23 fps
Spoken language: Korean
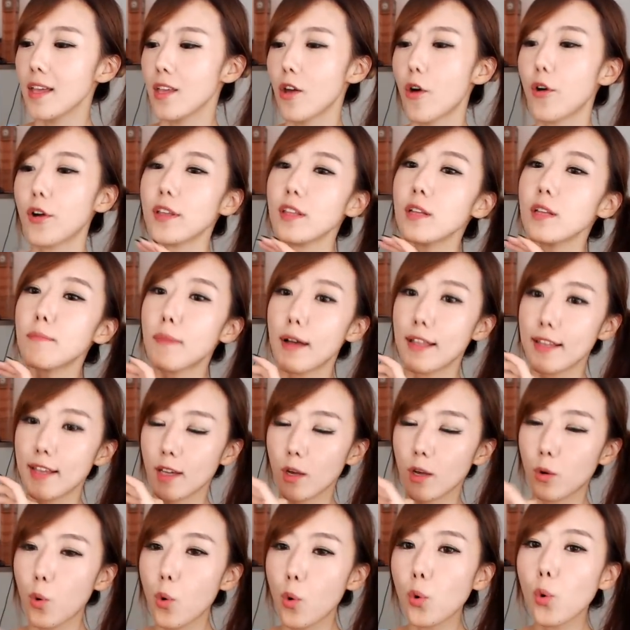여기는
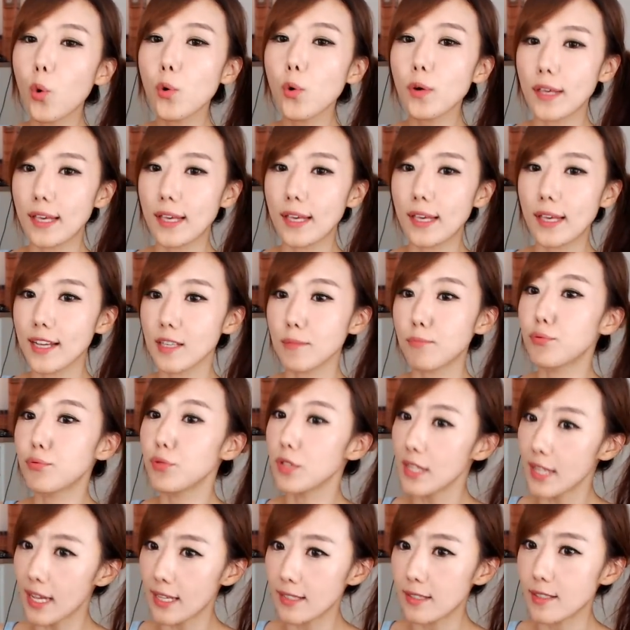만약에 공공기관이
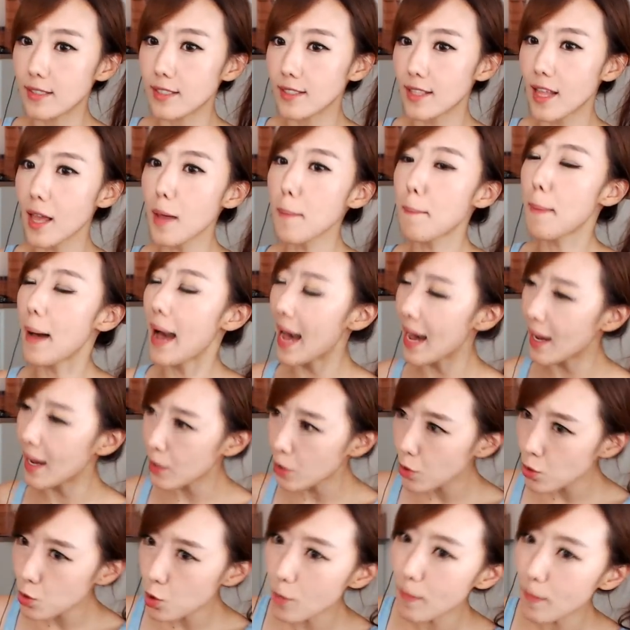불이 났을 때
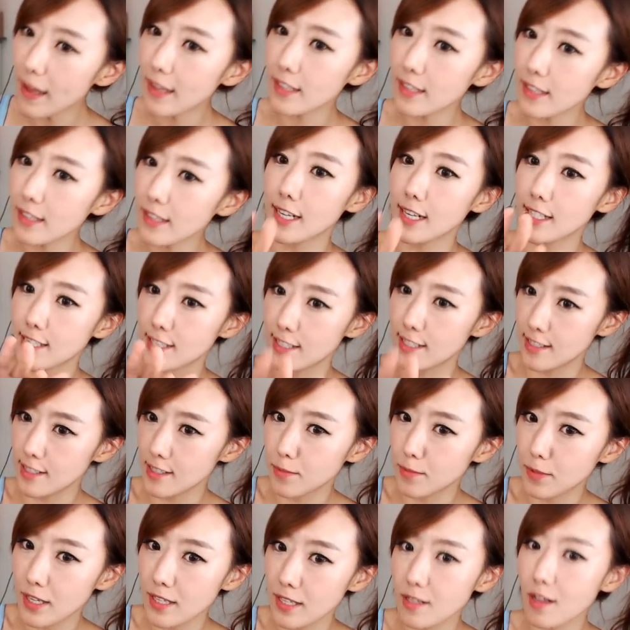바로 소방차가
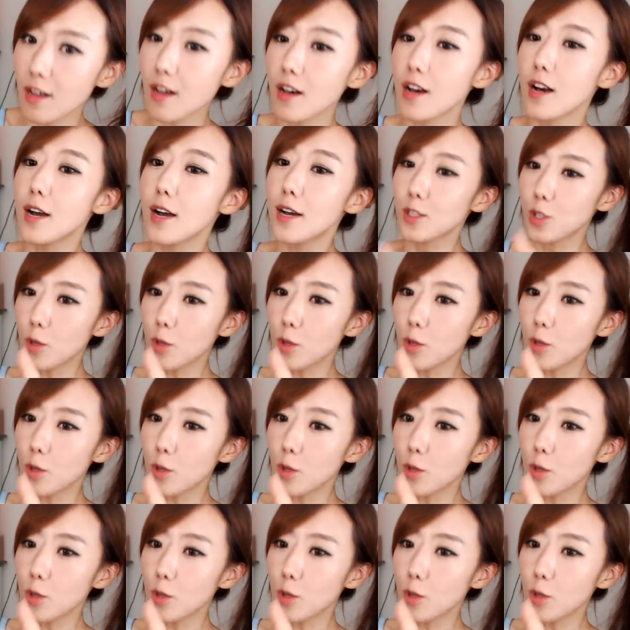진입을 해서